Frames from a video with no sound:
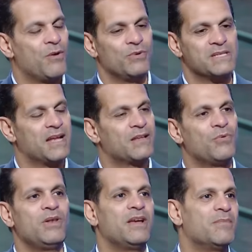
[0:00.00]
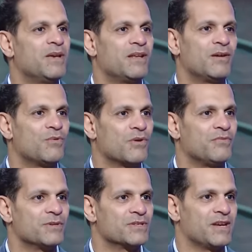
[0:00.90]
واسعاد كل جماهير الكره في مصر